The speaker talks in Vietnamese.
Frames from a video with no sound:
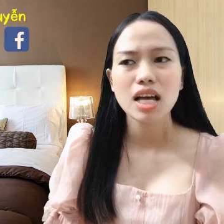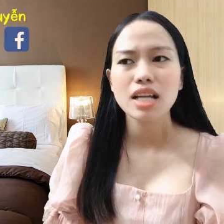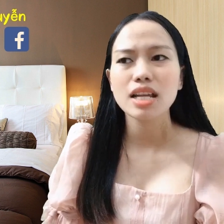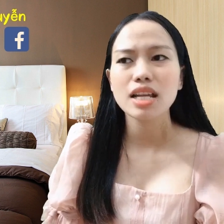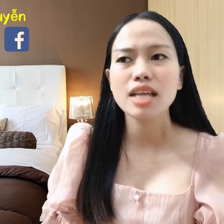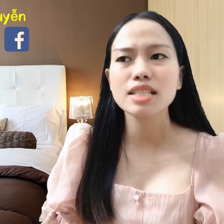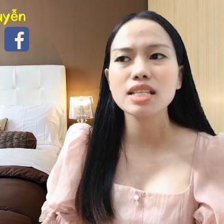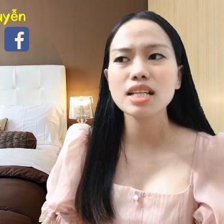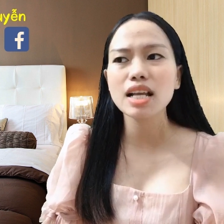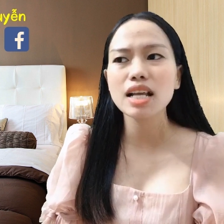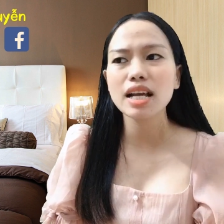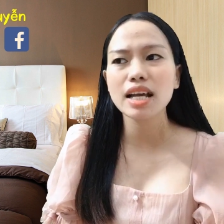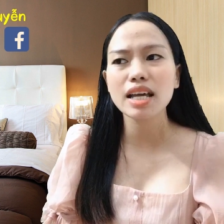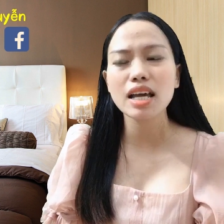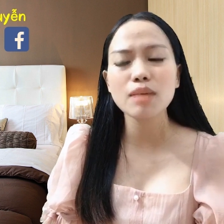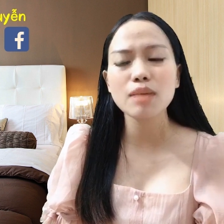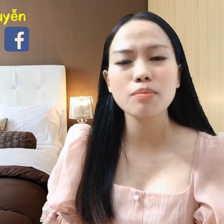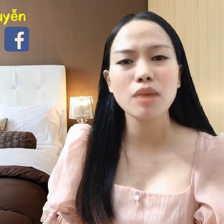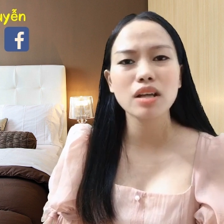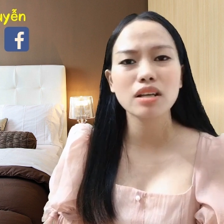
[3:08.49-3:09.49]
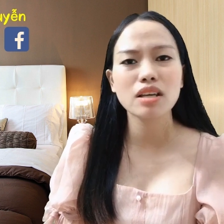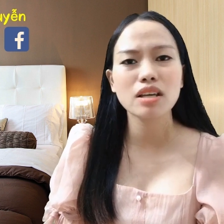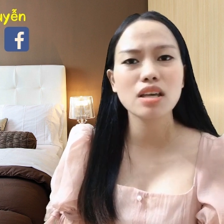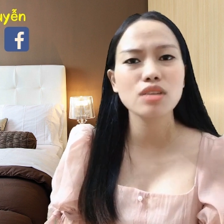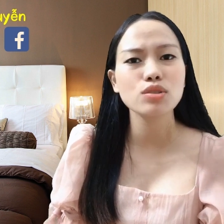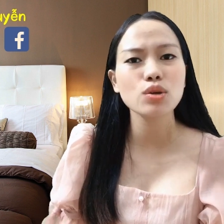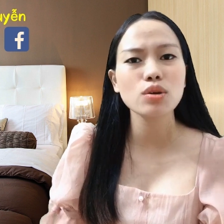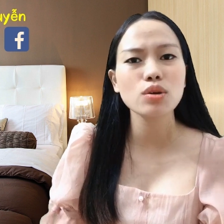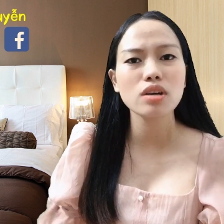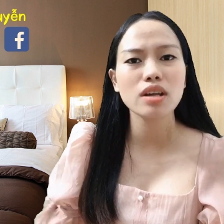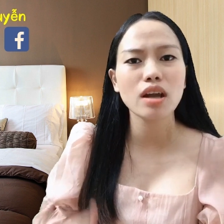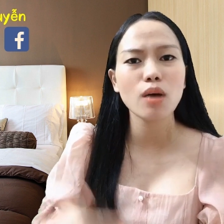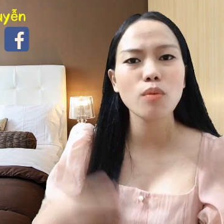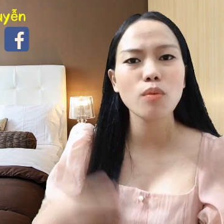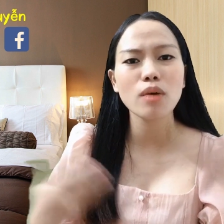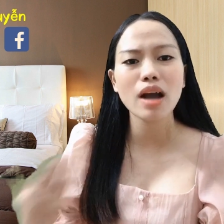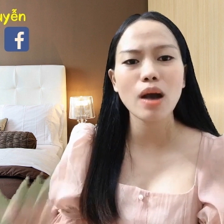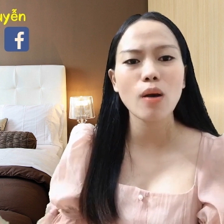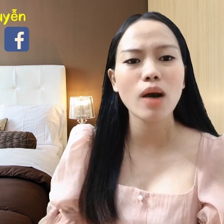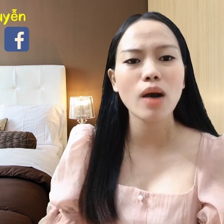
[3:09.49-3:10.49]
đấy chính là cách mà khiến cho người đó
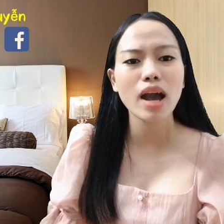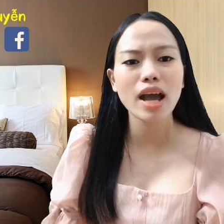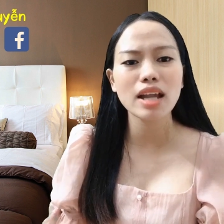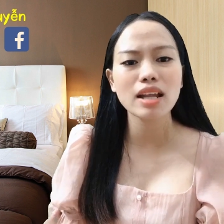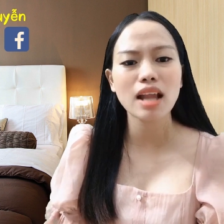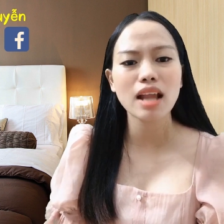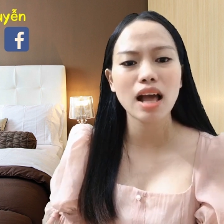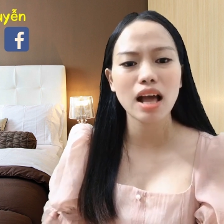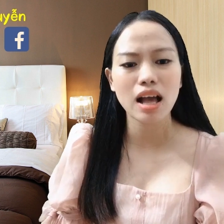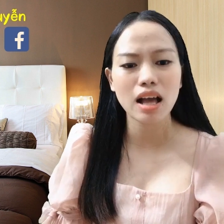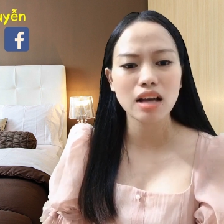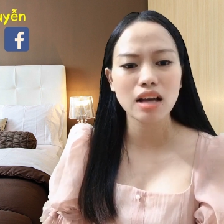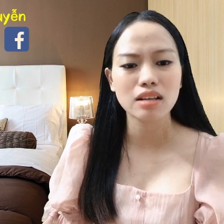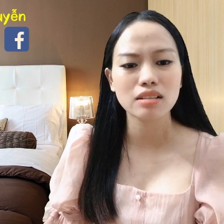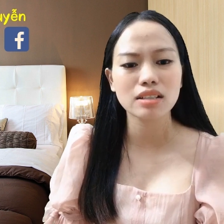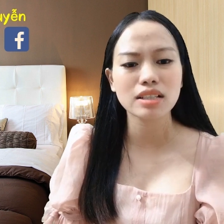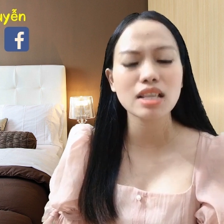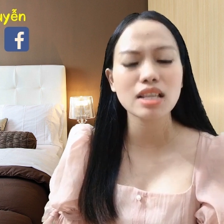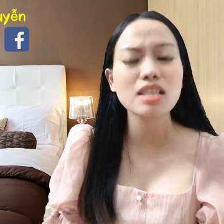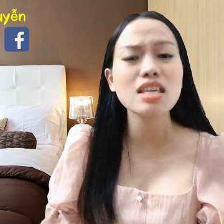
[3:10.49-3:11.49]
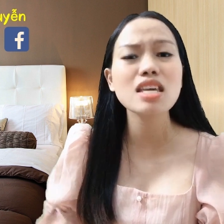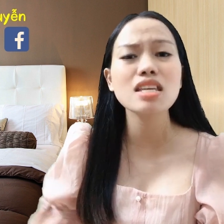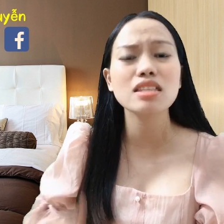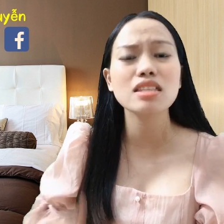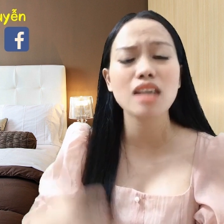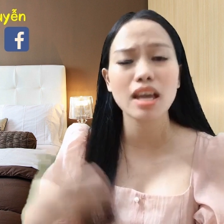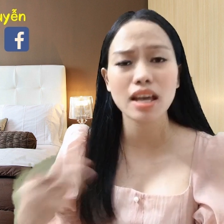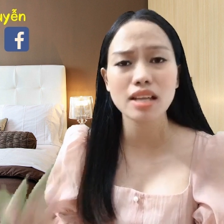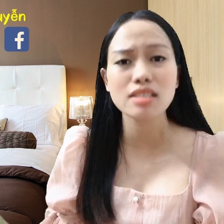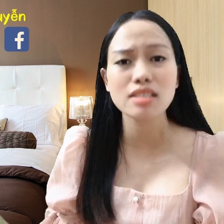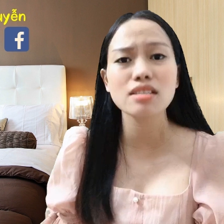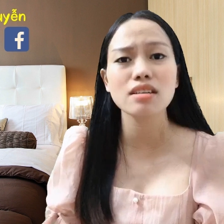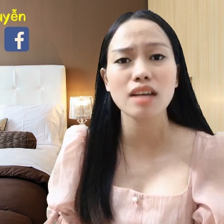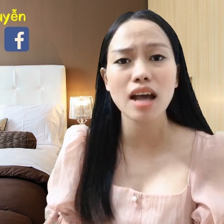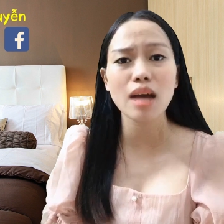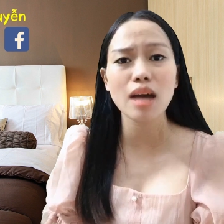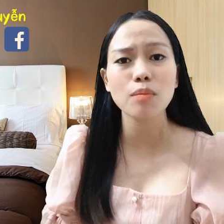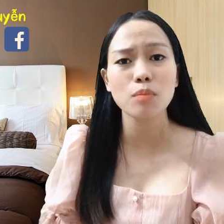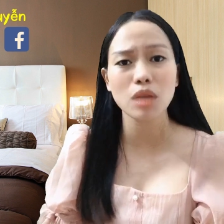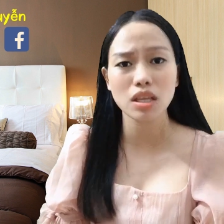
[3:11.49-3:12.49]
khao khát là à, người ta nhìn thấy cái sự
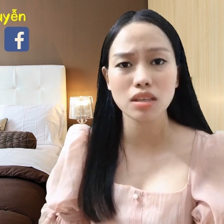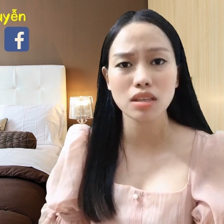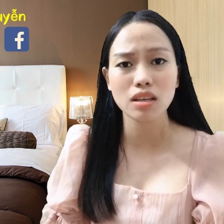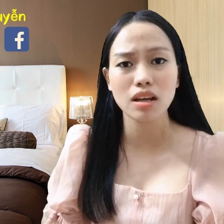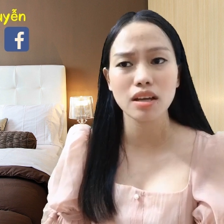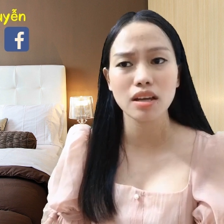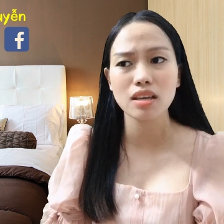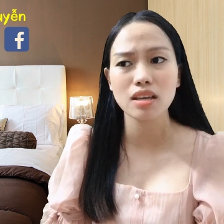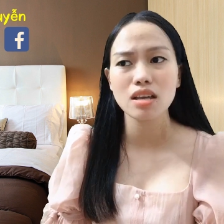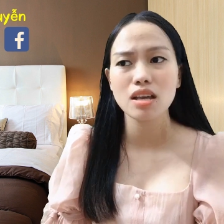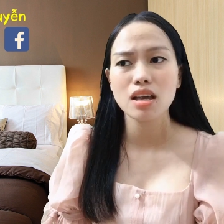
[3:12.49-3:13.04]
khác biệt đấy